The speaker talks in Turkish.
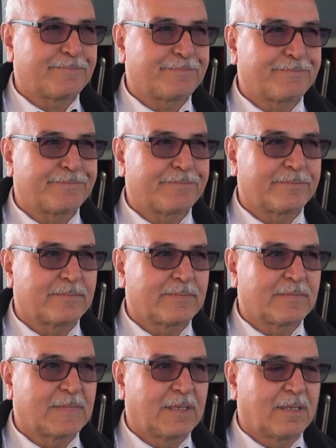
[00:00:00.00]
Akaryakıt
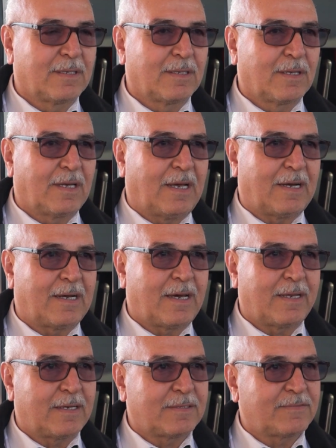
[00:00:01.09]
fiyatları nasıl buluyorsunuz?
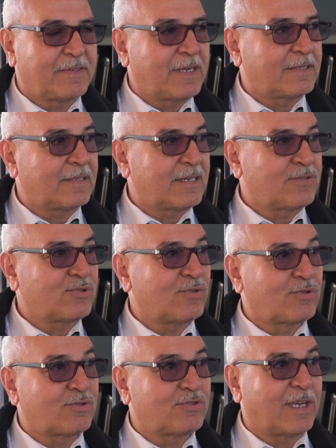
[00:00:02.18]
Akaryakıt fiyatları
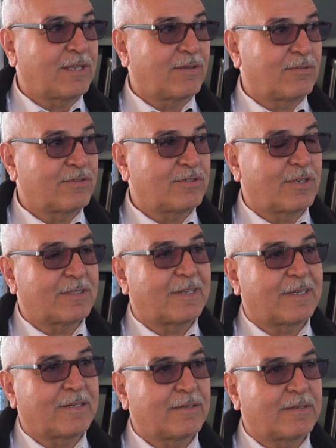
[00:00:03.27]
çok yüksek günün
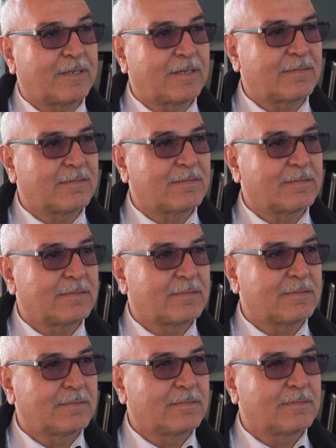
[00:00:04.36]
şartlarına göre.
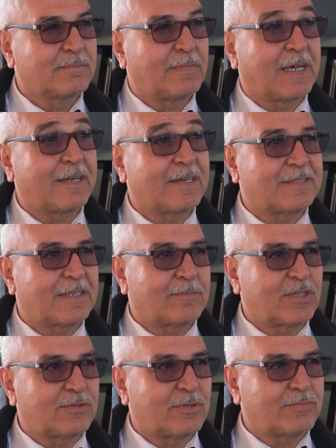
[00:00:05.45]
Para
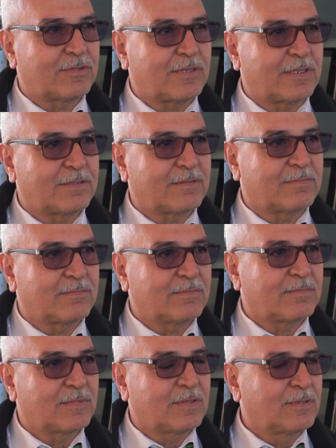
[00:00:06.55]
kazanmıyor otobüsler.
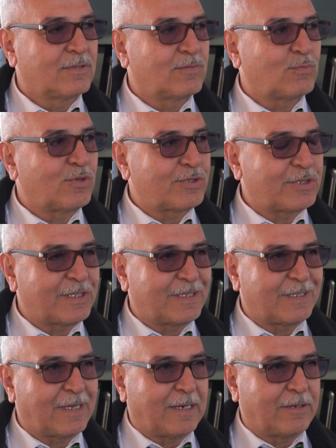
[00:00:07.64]
Boş
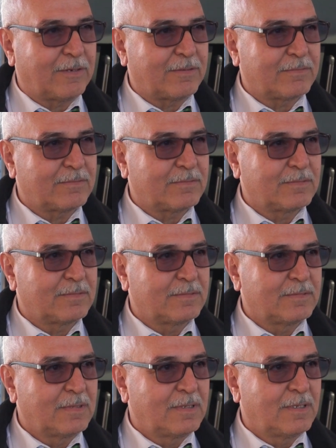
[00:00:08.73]
gidip geliyor.
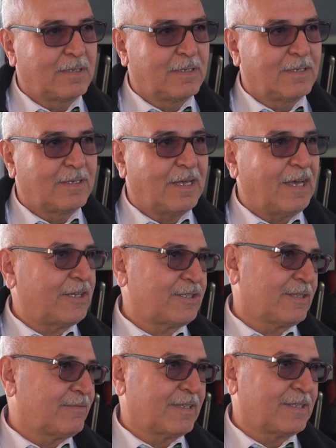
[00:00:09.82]
Her
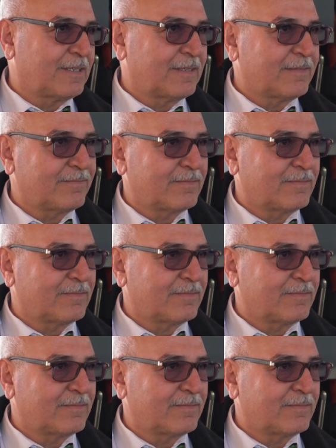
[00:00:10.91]
şey vergi.